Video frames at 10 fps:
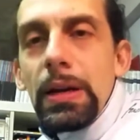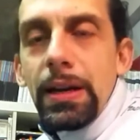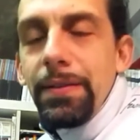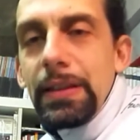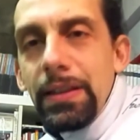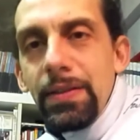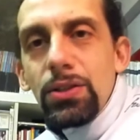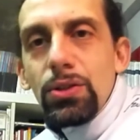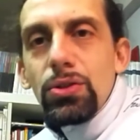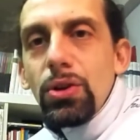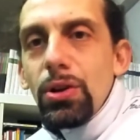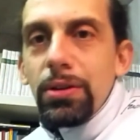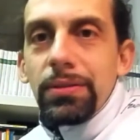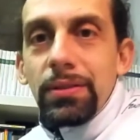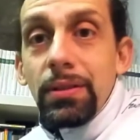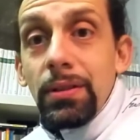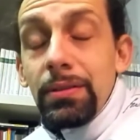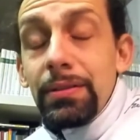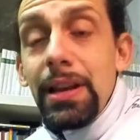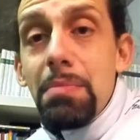che avete visto sono
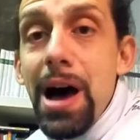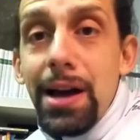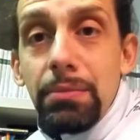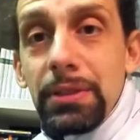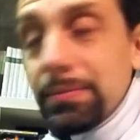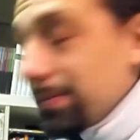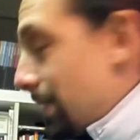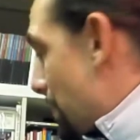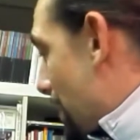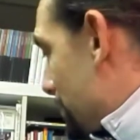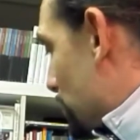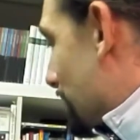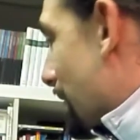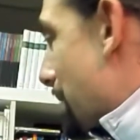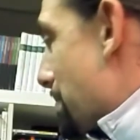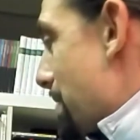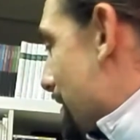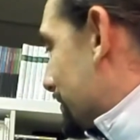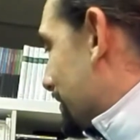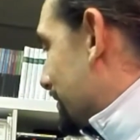delle Barbie. Le Barbie sono
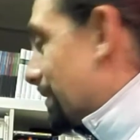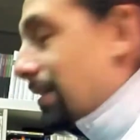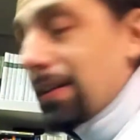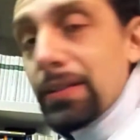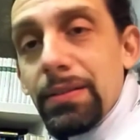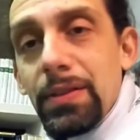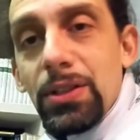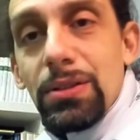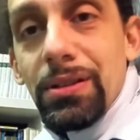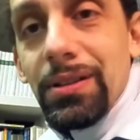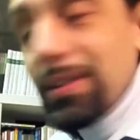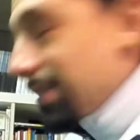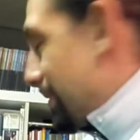cambiate. Avete visto